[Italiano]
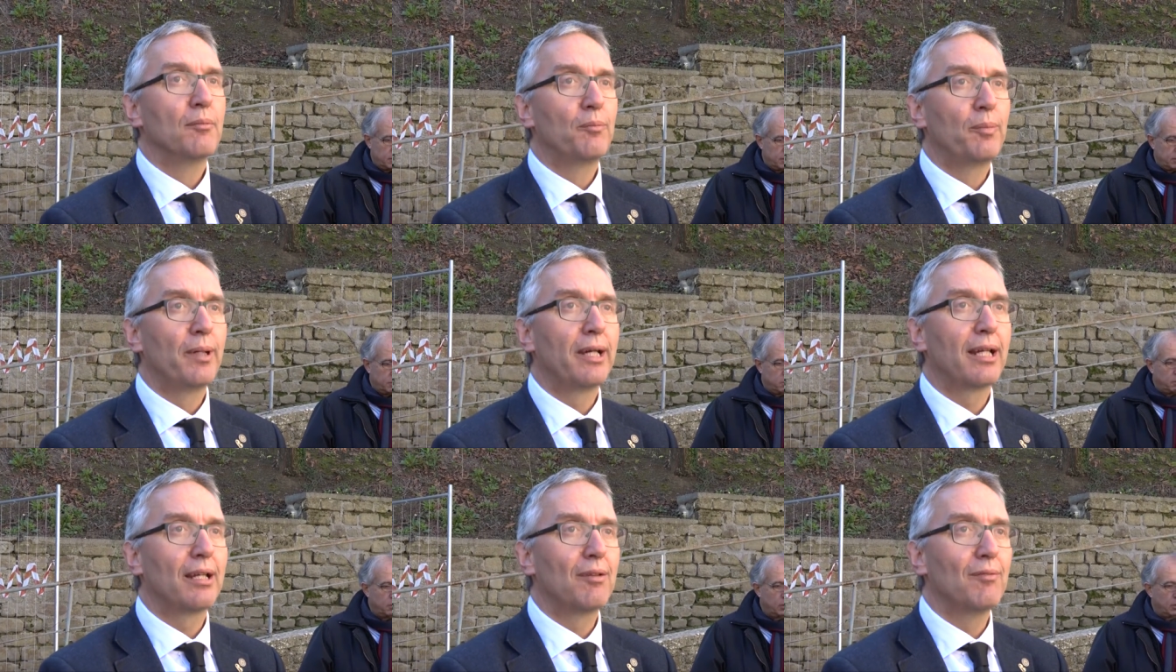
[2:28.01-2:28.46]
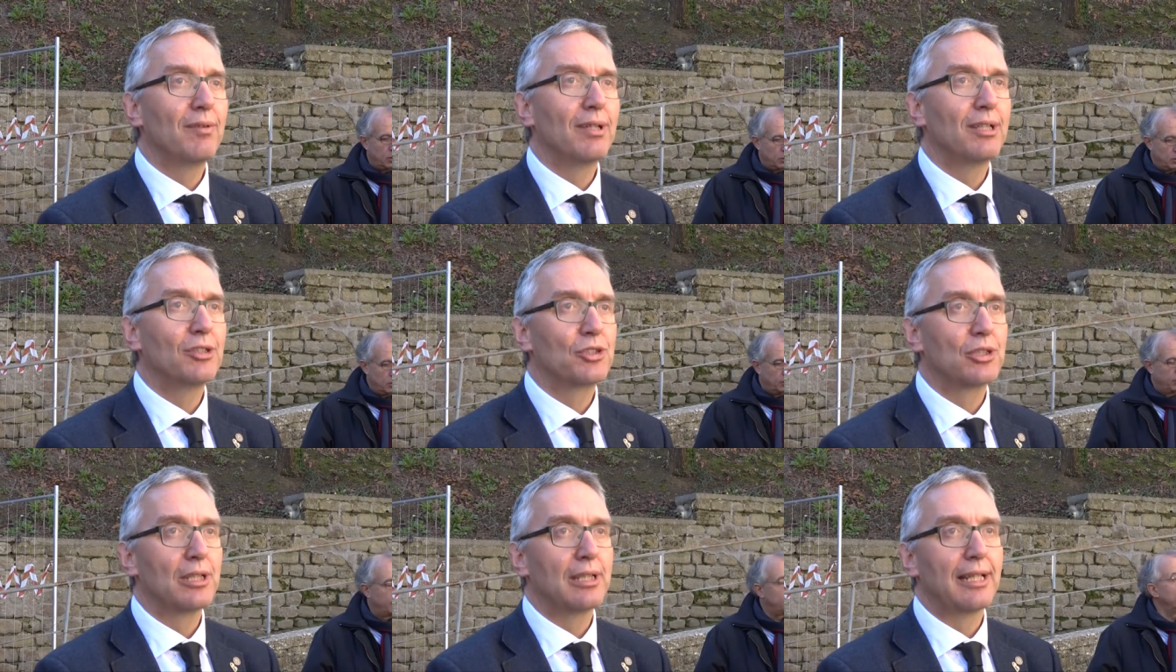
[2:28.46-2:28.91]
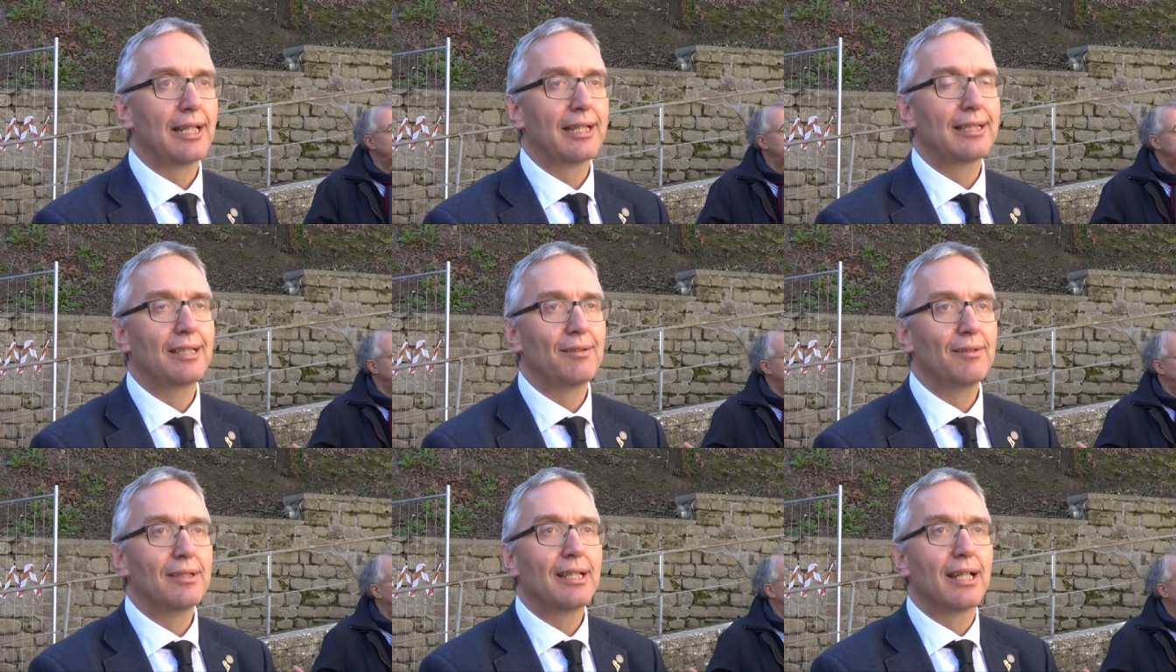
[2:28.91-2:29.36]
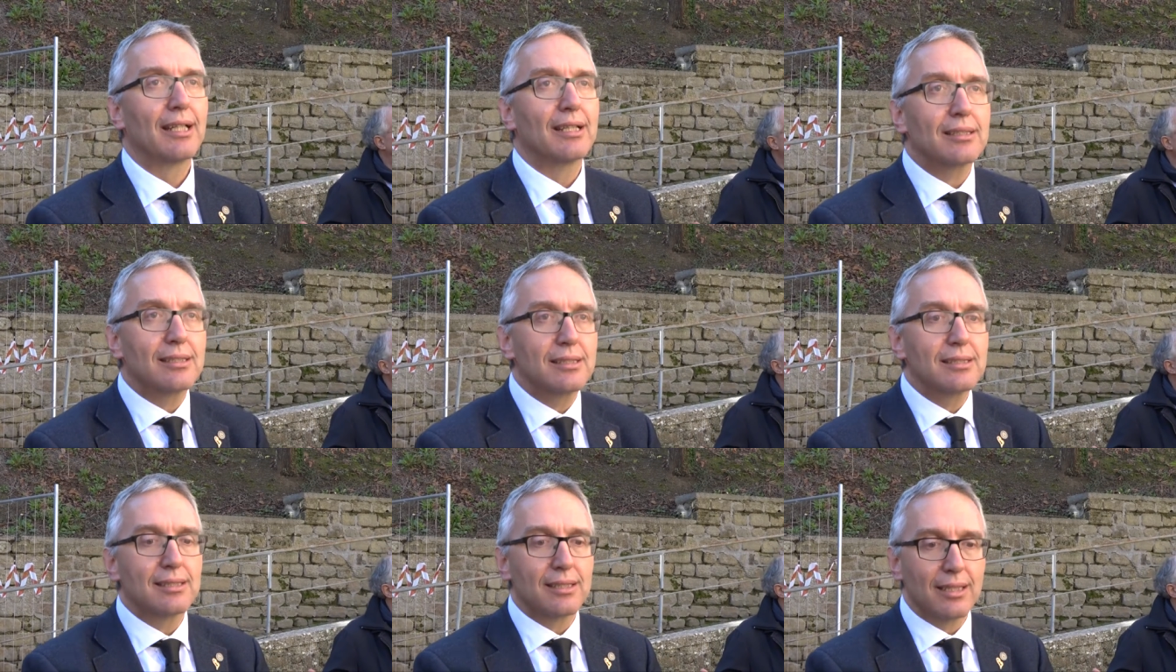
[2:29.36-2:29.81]
per invece le attività di
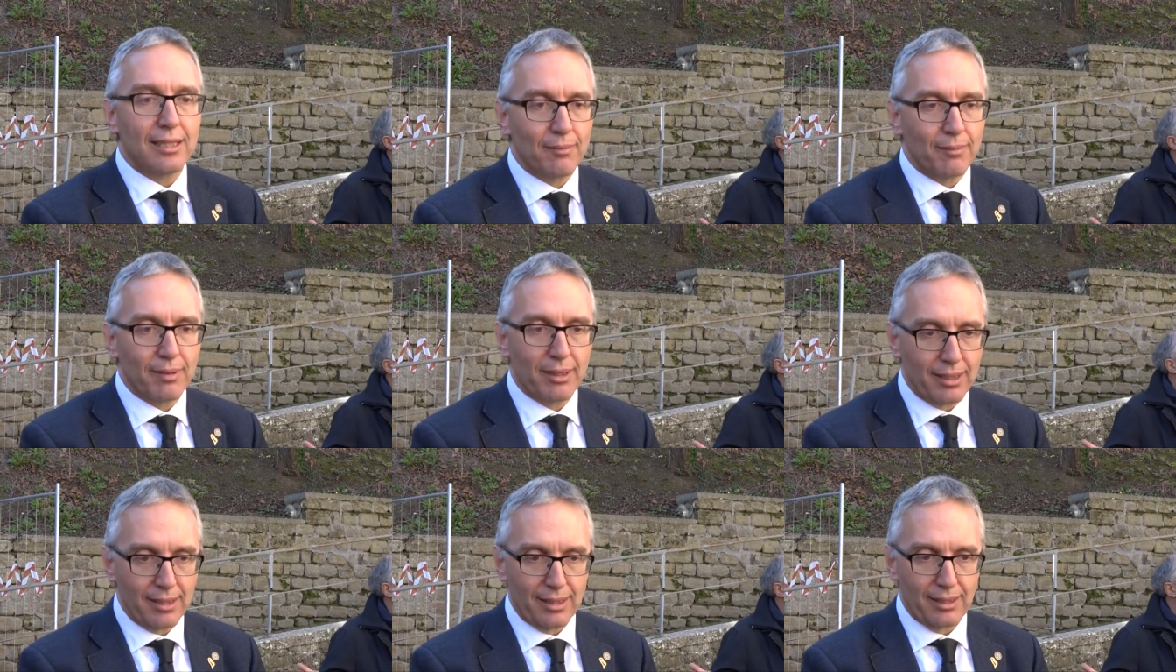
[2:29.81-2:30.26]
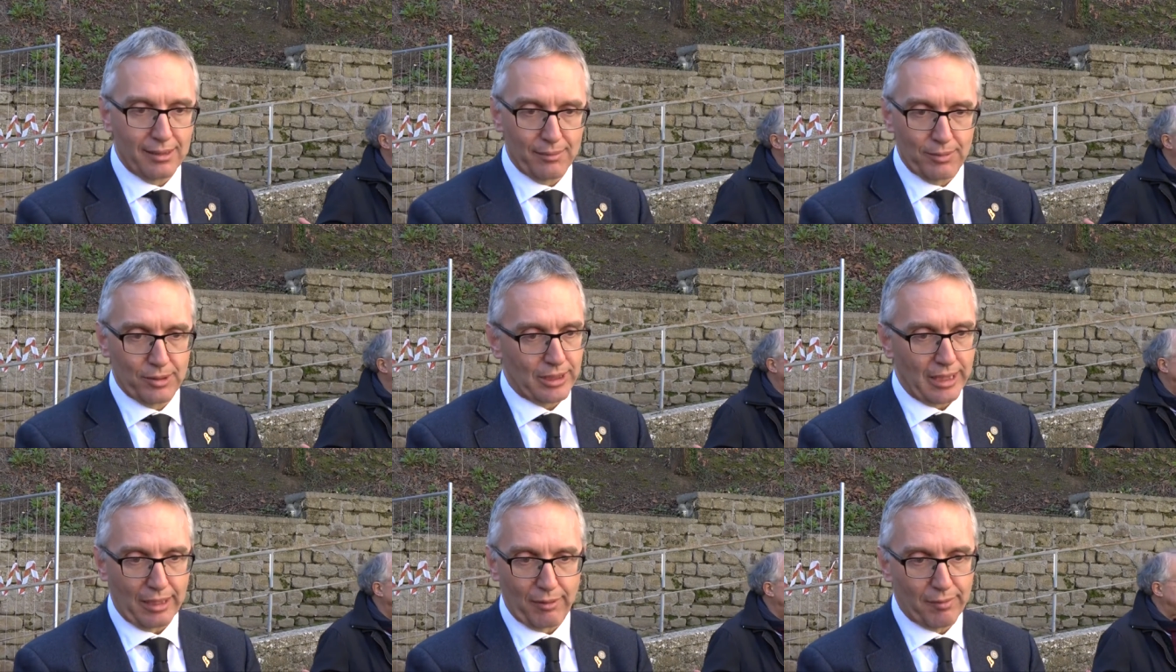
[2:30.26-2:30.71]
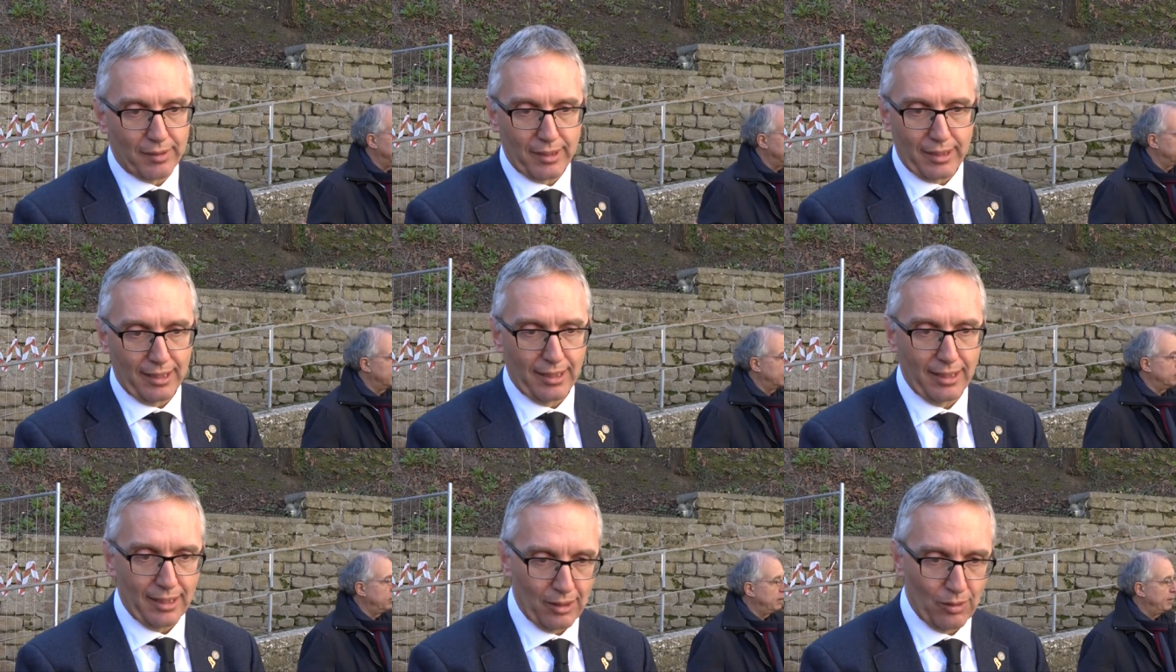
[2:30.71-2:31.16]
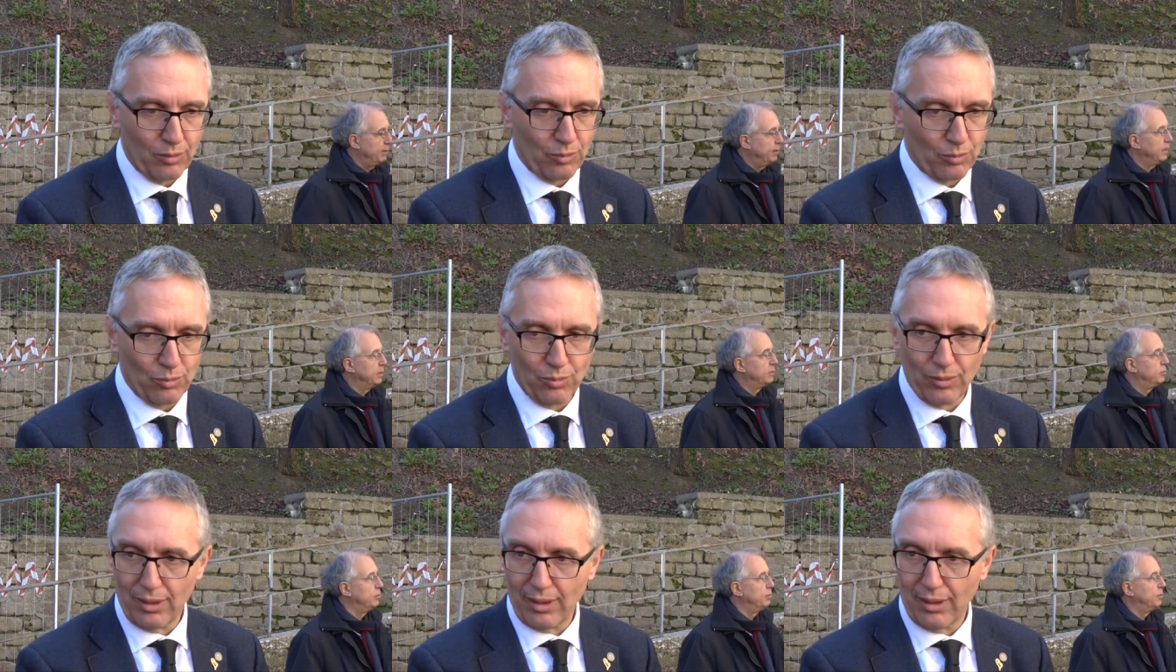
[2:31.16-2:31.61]
sistema servirà
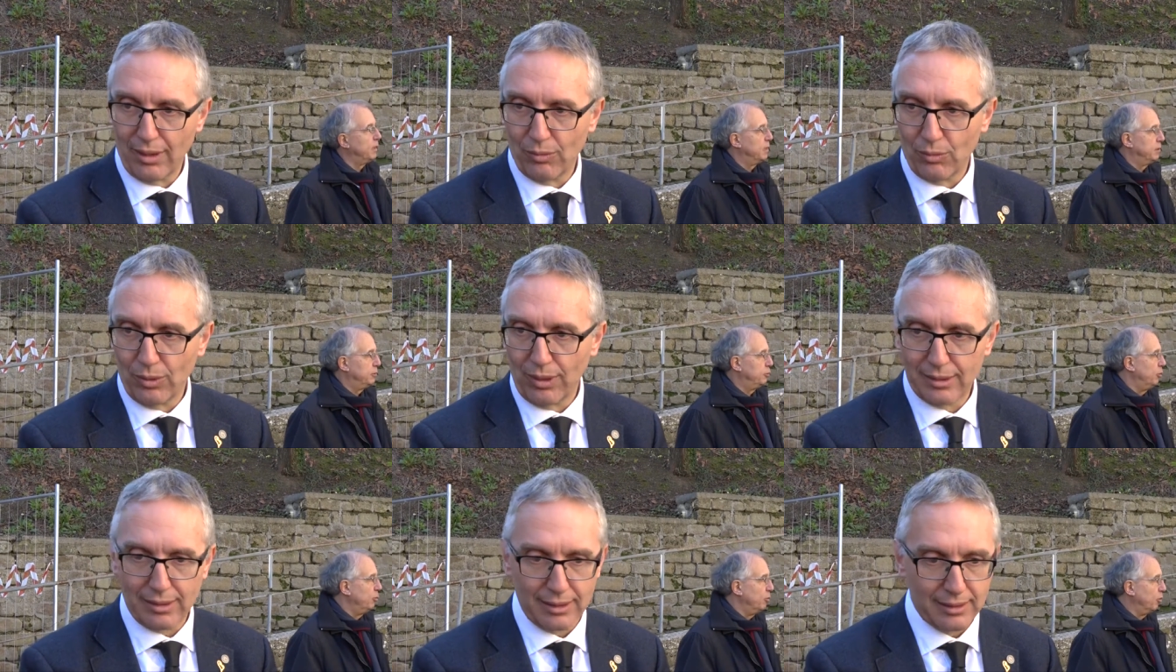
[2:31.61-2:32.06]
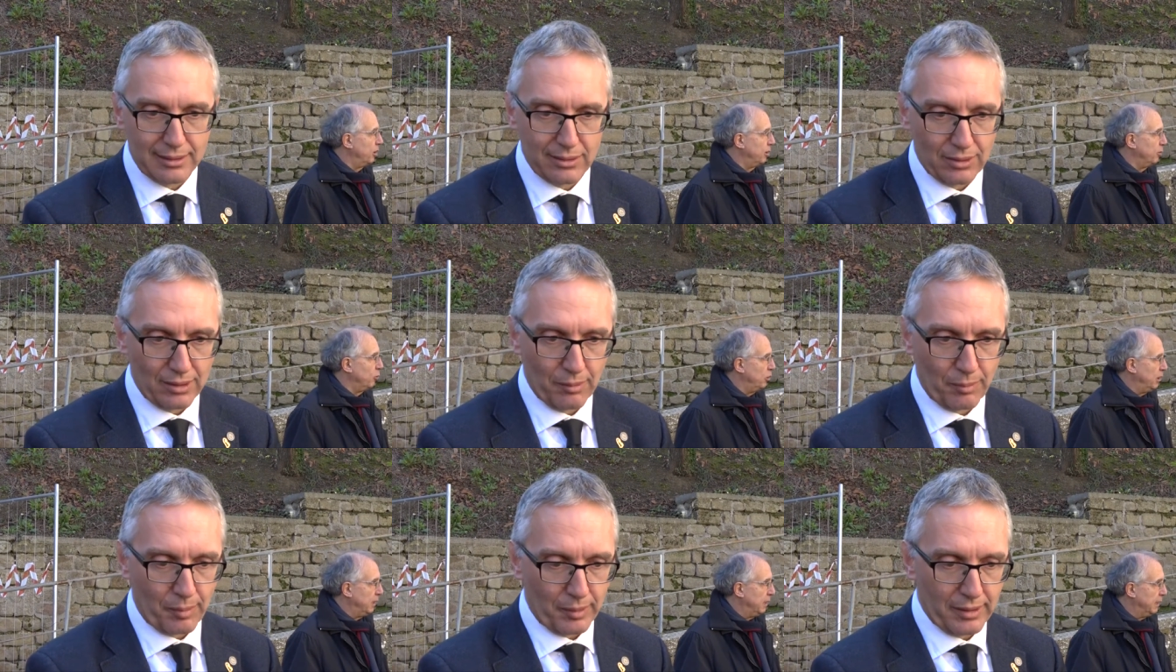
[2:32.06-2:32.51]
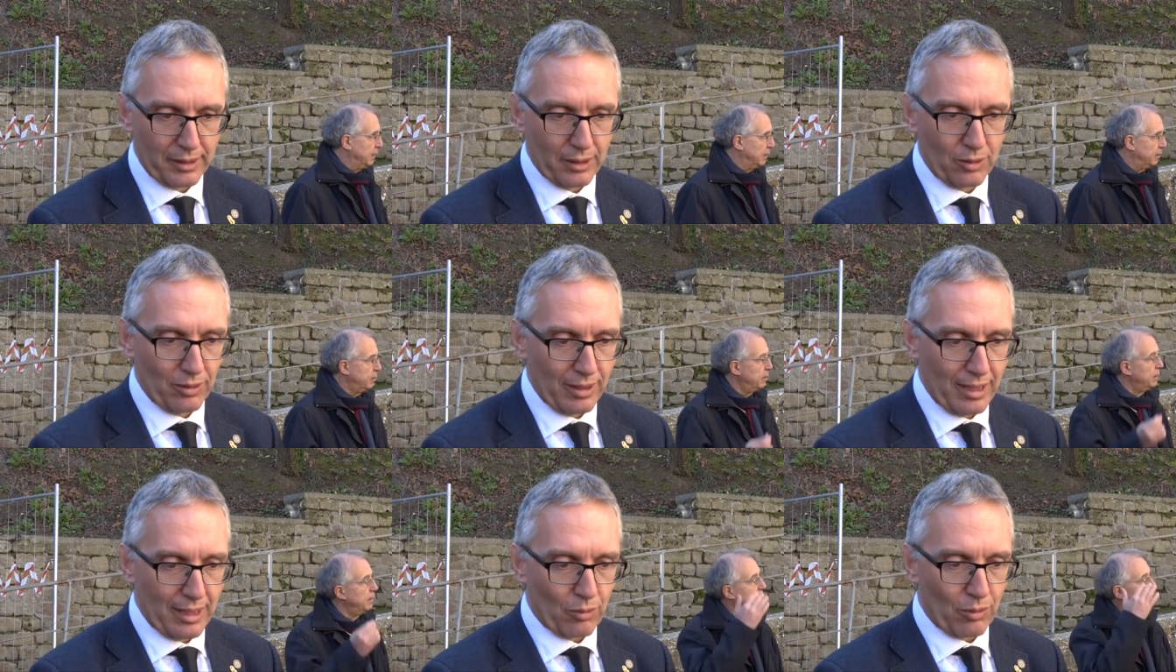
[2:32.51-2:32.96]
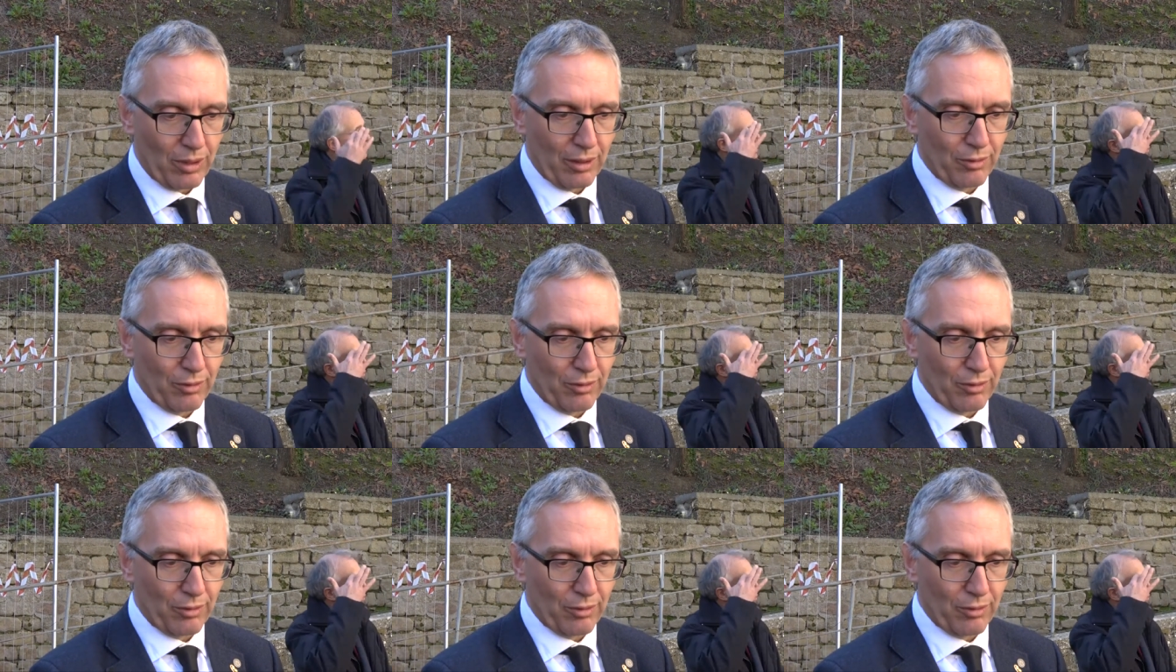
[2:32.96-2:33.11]
un'attenzione un particolare, un